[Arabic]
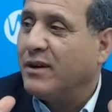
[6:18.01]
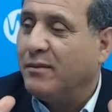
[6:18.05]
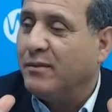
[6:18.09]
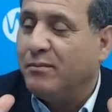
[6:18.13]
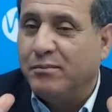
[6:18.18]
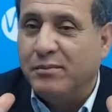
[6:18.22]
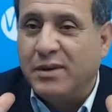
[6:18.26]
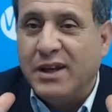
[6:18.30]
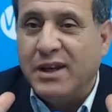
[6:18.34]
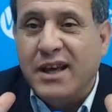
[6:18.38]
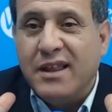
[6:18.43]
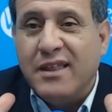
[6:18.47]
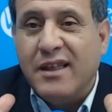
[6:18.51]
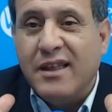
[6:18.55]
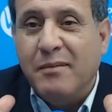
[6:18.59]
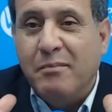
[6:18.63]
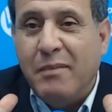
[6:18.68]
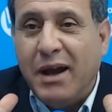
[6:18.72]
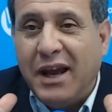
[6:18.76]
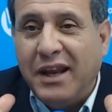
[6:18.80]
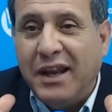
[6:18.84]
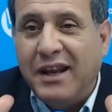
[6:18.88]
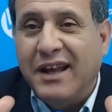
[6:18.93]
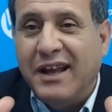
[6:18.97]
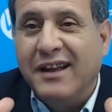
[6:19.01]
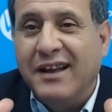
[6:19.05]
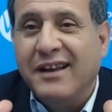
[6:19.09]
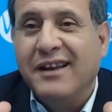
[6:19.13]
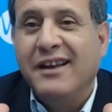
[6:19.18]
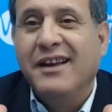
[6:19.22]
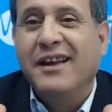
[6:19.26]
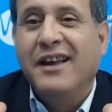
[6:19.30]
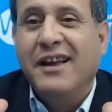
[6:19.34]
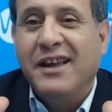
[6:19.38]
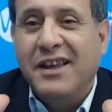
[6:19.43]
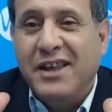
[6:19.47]
بهذا المعنى
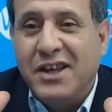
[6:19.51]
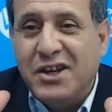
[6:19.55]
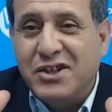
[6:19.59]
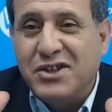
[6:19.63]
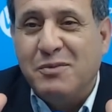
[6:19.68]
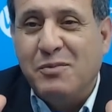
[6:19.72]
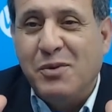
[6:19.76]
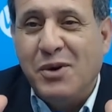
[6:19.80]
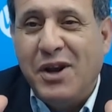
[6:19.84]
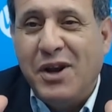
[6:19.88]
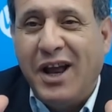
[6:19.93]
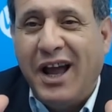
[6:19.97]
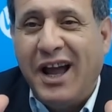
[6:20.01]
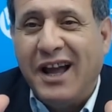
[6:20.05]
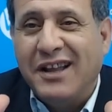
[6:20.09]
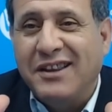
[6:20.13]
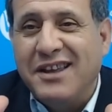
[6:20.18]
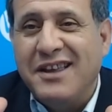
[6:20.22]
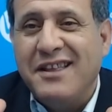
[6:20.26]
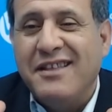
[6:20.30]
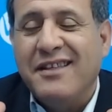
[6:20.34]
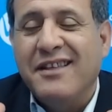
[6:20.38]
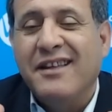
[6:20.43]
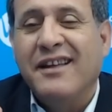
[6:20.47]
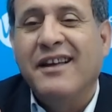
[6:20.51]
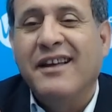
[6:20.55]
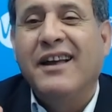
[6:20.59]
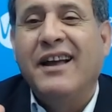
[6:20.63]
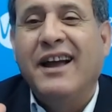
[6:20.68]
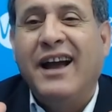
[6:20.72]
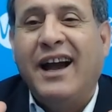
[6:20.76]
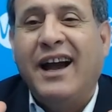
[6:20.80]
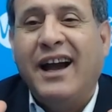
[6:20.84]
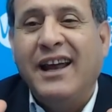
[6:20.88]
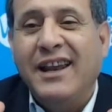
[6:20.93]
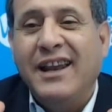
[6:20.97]
يجب الحديث رسمي.
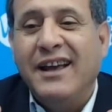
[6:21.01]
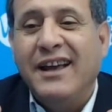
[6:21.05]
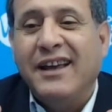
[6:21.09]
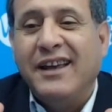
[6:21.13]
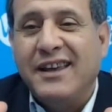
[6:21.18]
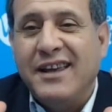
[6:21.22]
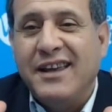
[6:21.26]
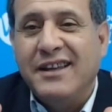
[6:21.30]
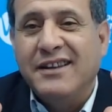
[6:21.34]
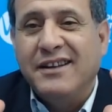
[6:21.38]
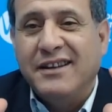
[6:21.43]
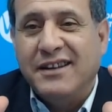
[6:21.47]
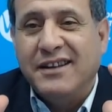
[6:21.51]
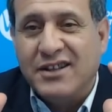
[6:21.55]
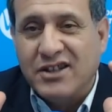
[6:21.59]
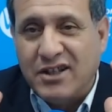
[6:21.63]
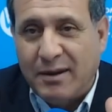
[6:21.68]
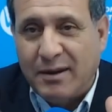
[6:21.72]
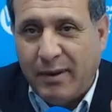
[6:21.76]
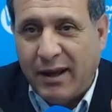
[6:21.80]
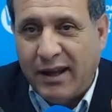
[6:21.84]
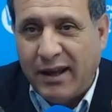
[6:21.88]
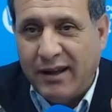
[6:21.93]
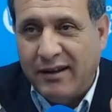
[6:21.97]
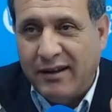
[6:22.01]
على قياده الجبهه